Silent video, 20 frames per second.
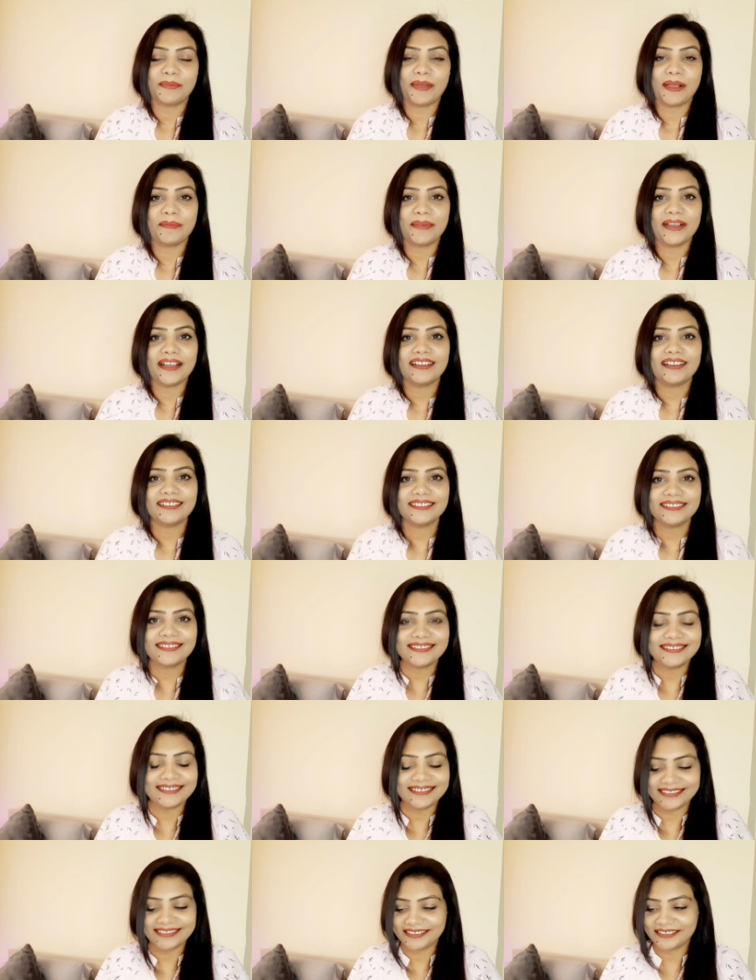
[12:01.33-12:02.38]
बाबा
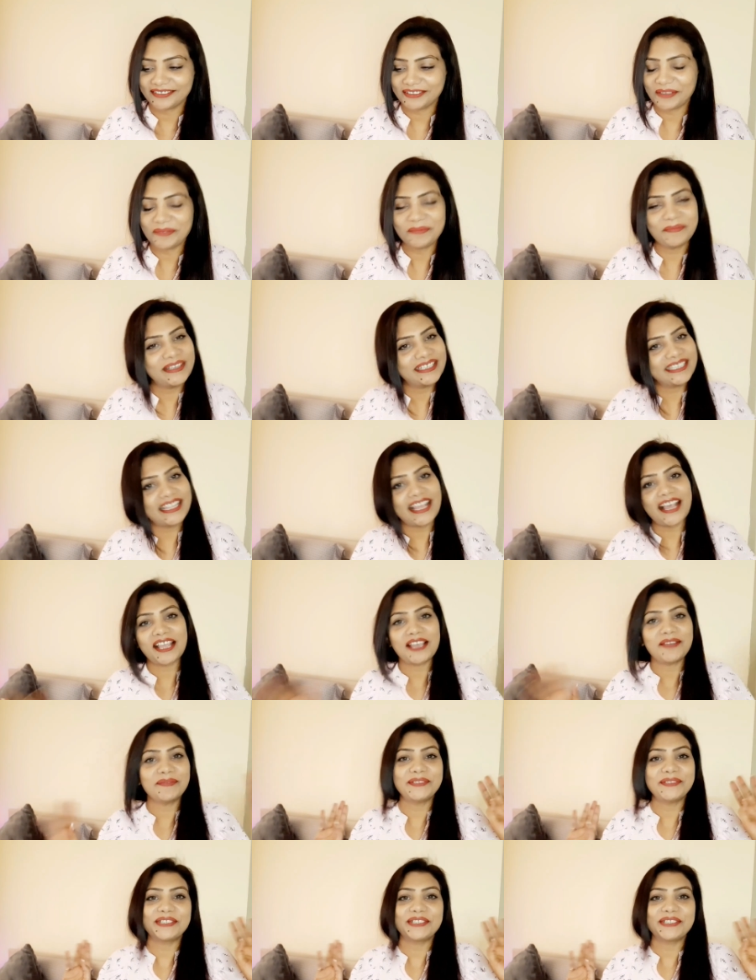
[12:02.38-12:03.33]
मजा आ गया